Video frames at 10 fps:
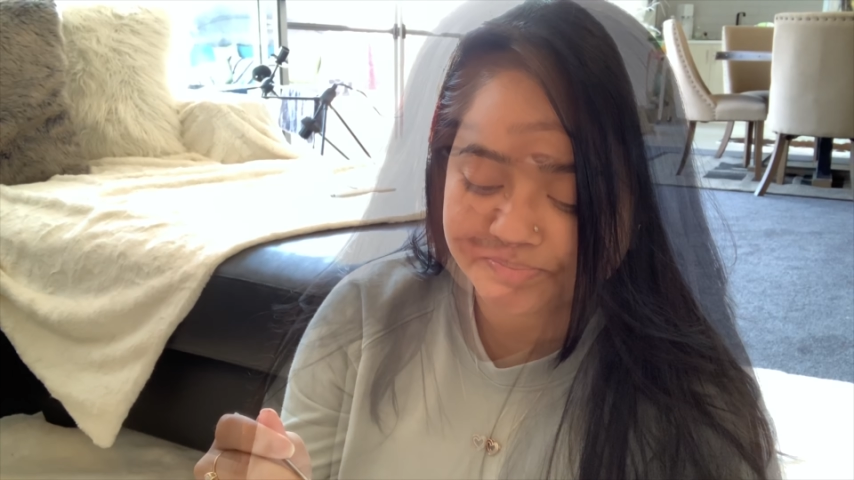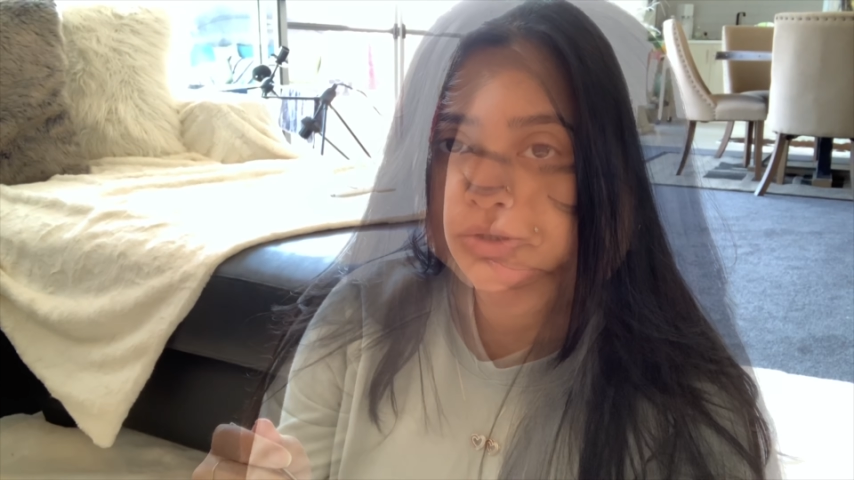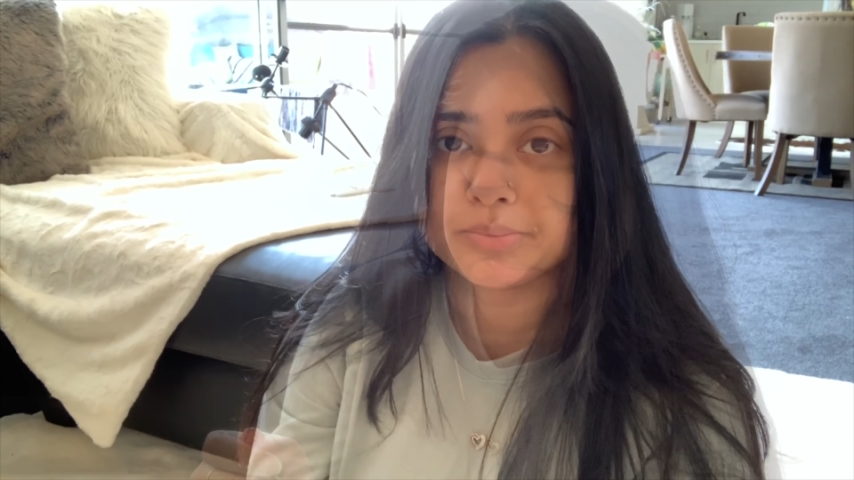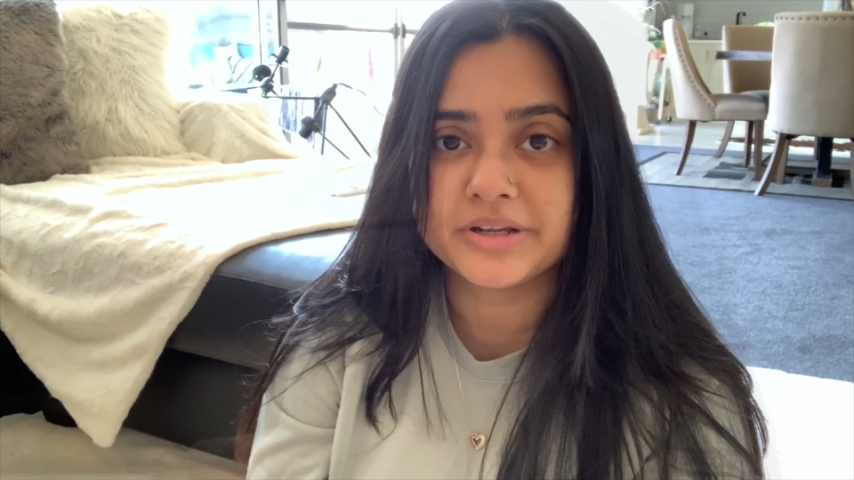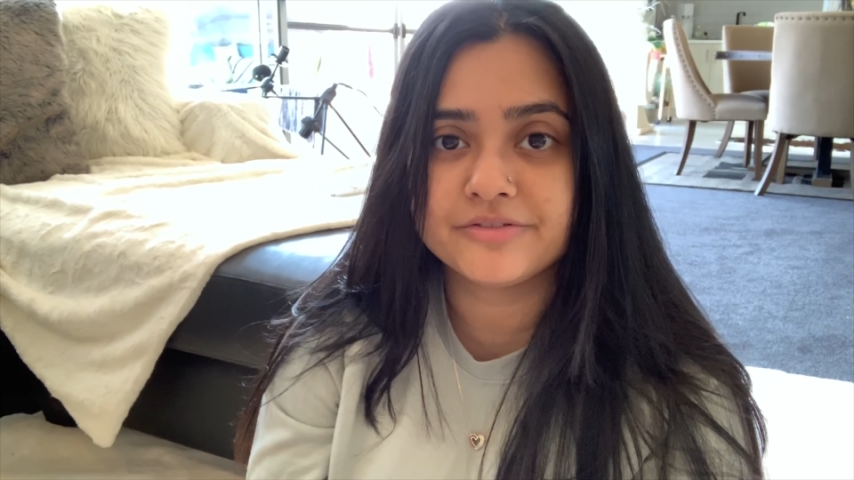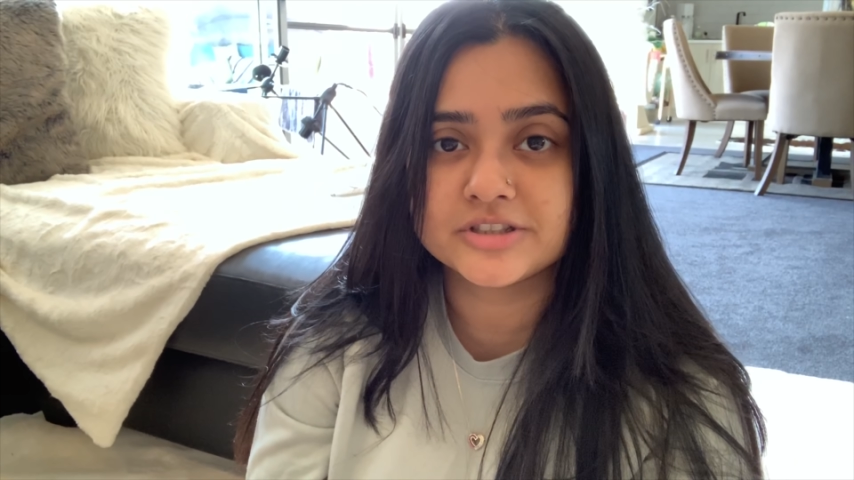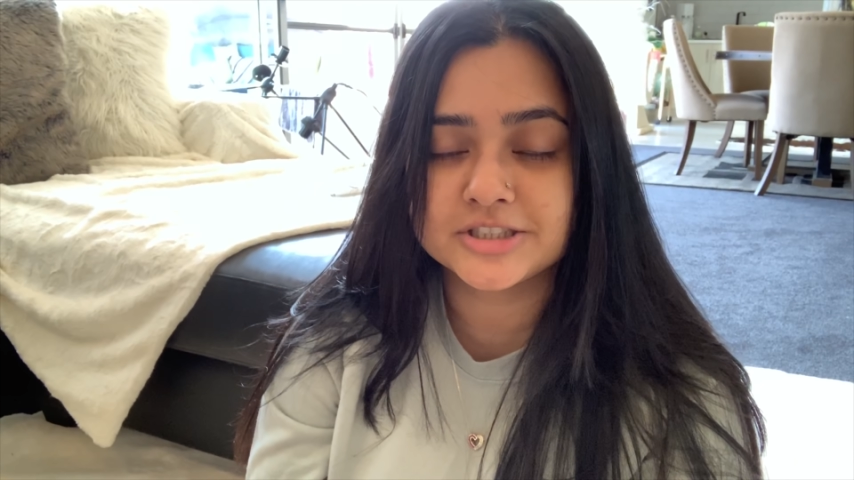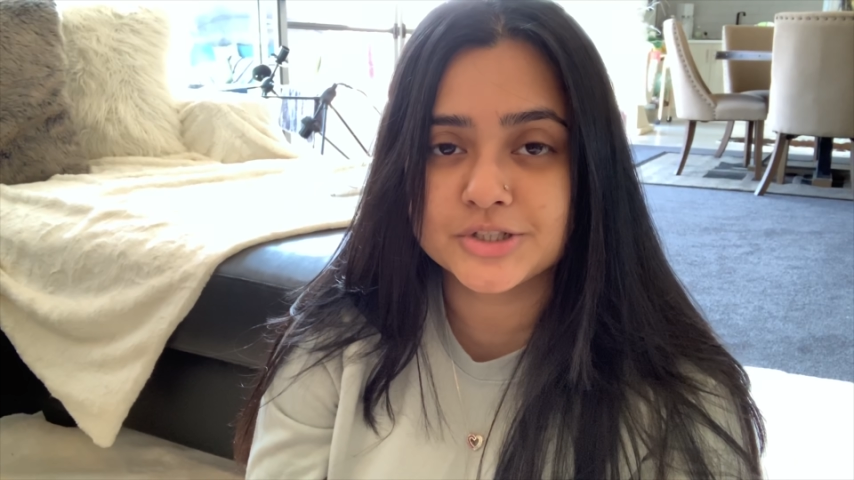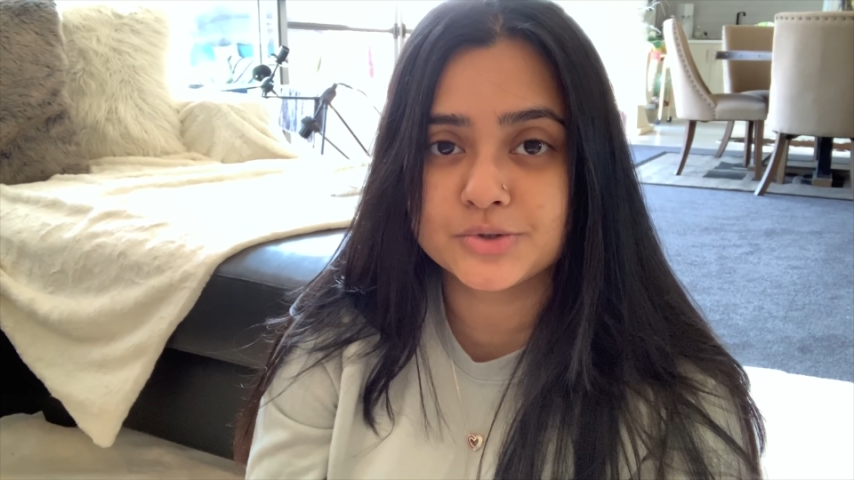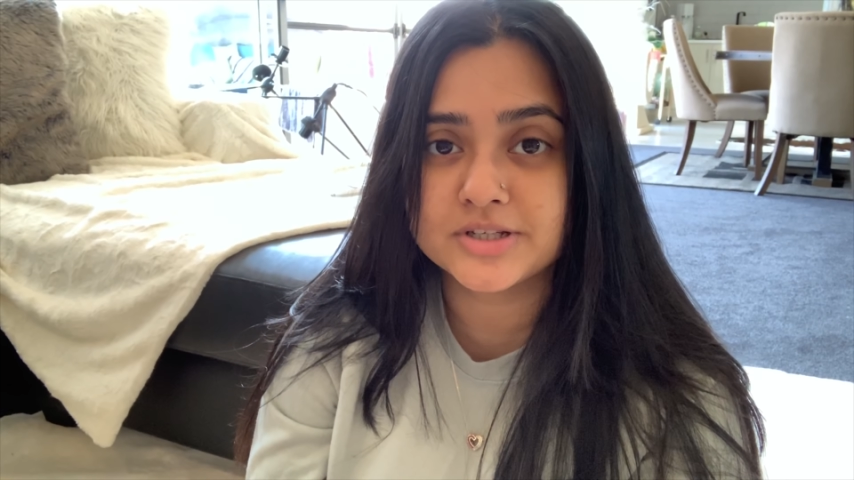তো ব্রেকফাস্ট
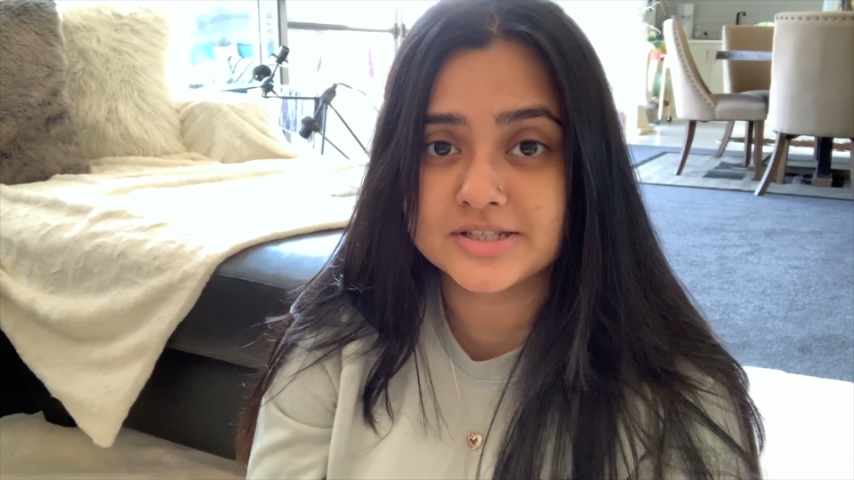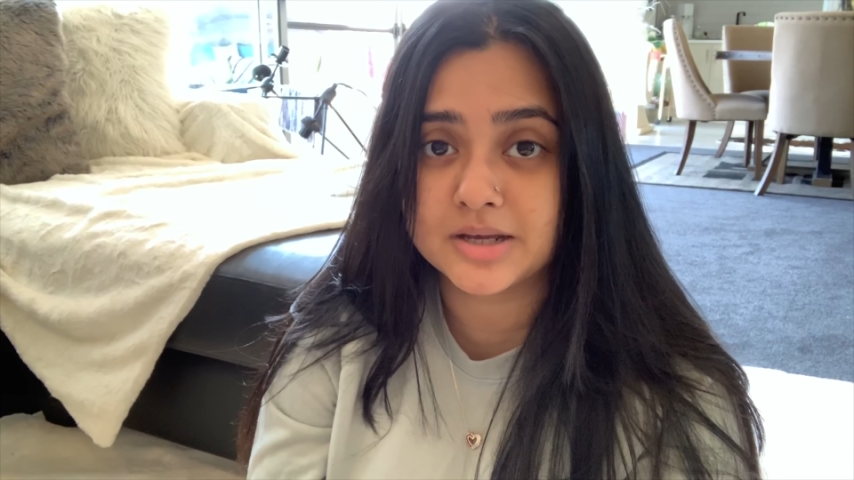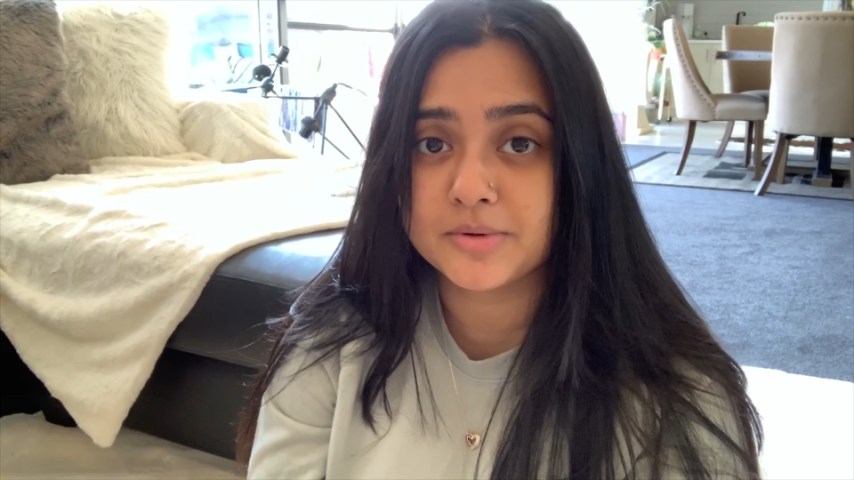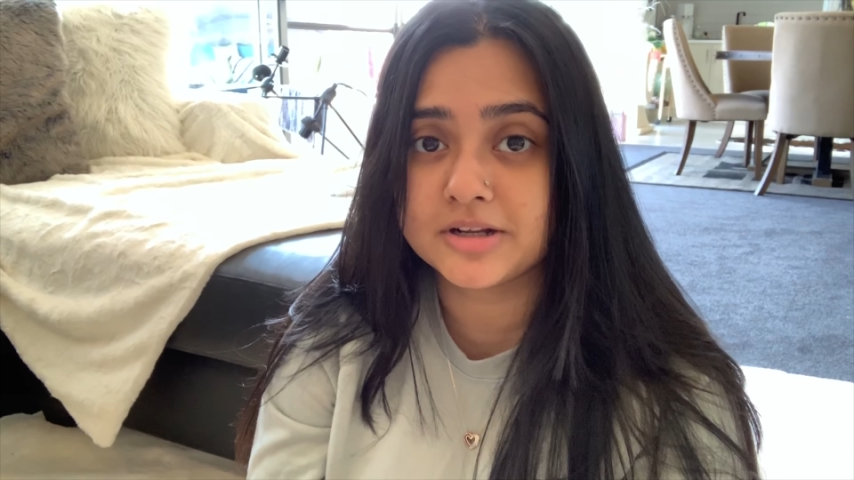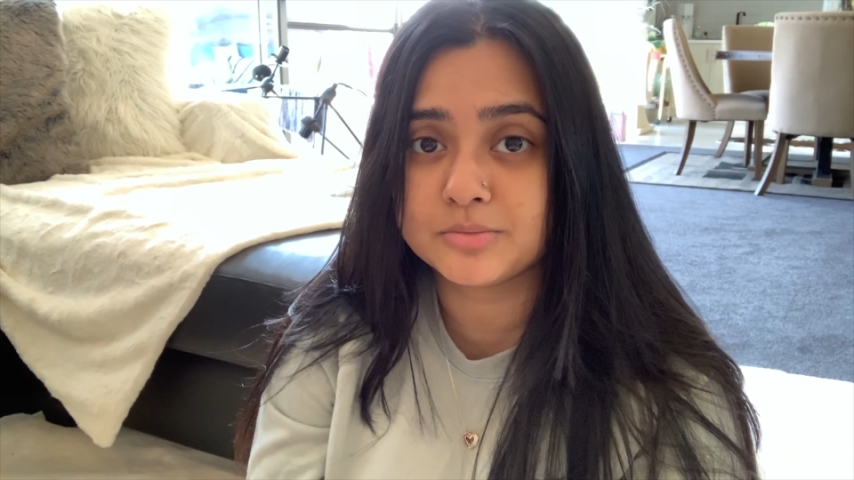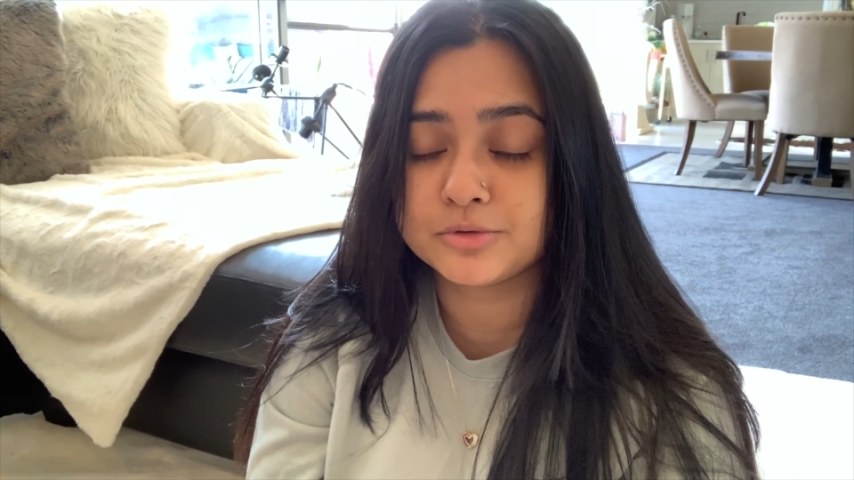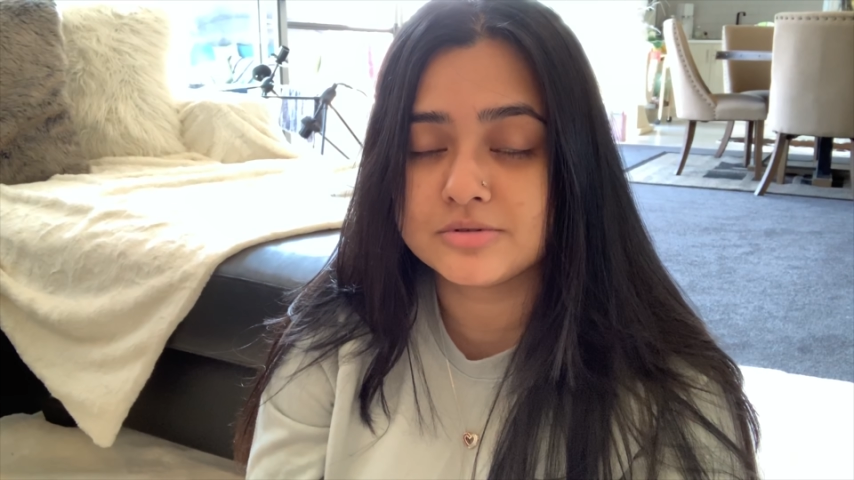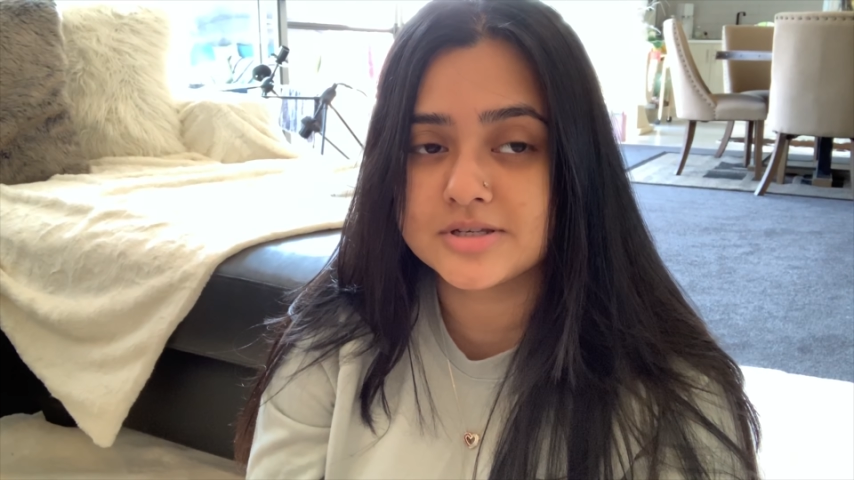শেষ করে চা বানাবো